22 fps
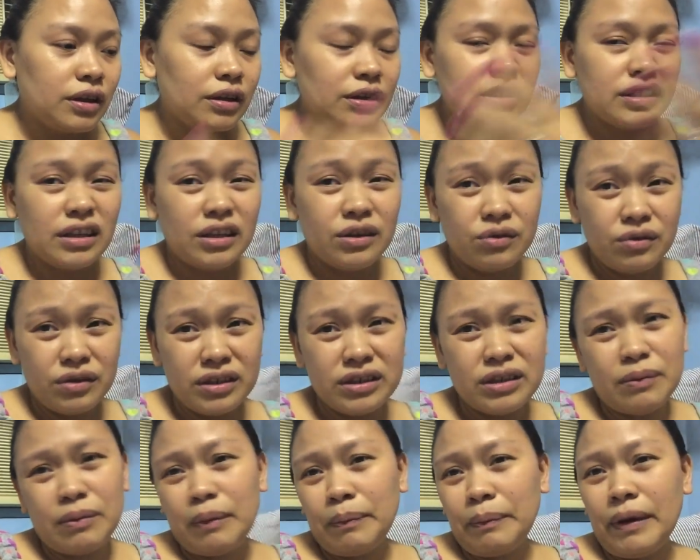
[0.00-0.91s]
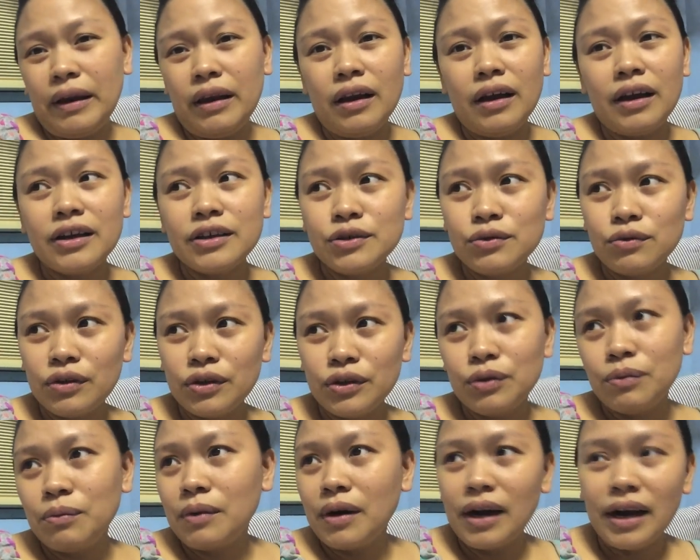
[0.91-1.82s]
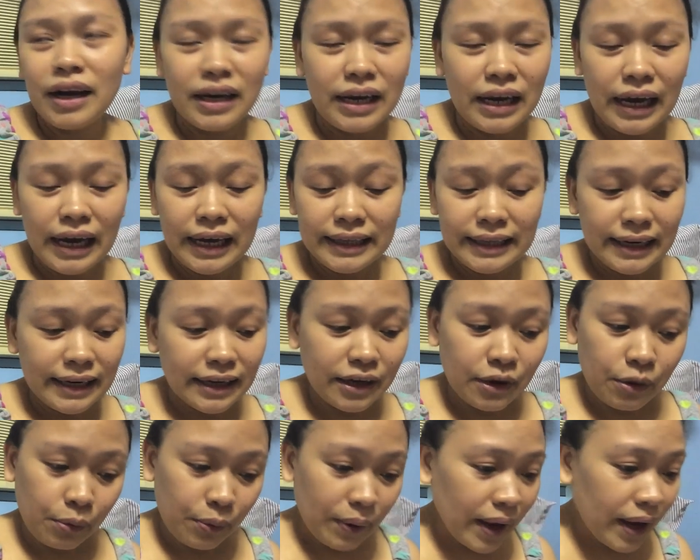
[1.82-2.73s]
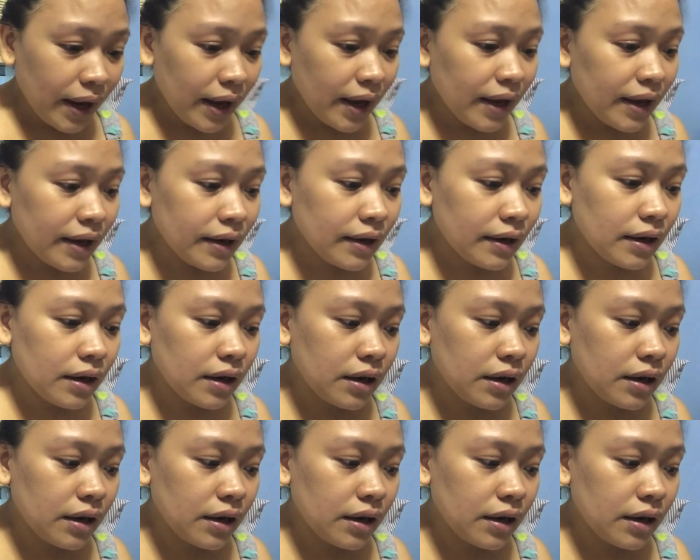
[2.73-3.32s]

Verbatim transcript: Tapos nandun sa papel nakasulat yung mga kailangan nilang gawin.